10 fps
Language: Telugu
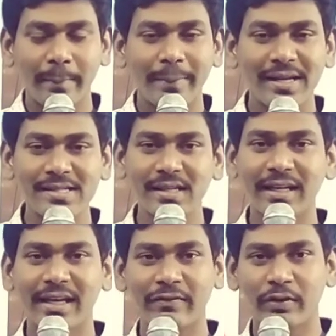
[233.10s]
బేసిక్
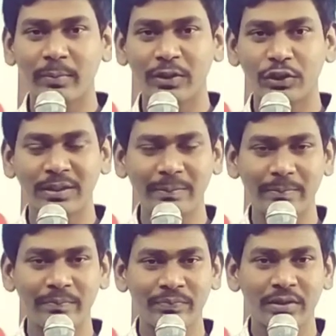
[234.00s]
ఇన్ఫర్మేషన్
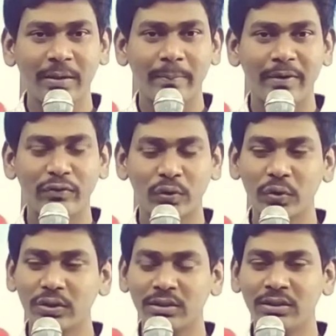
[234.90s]

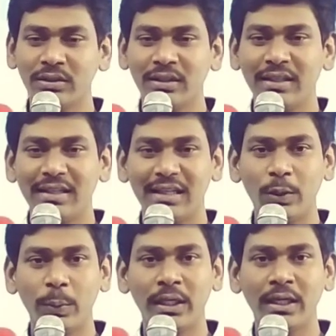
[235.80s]
బిఫోర్
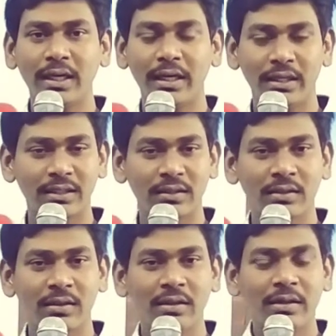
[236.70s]
లివింగ్ ఎర్త్
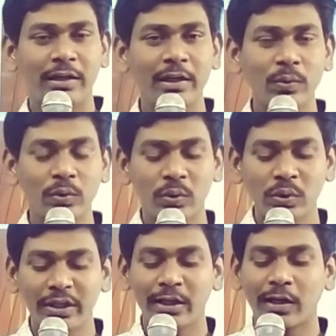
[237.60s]
నీవు
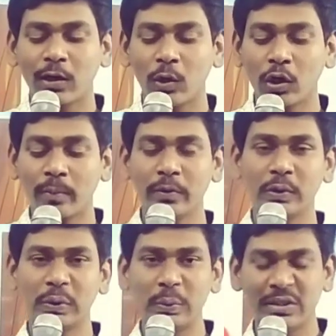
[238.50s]
ఈ యొక్క లోకమును
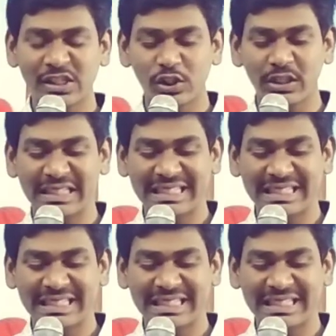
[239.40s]
విడిచి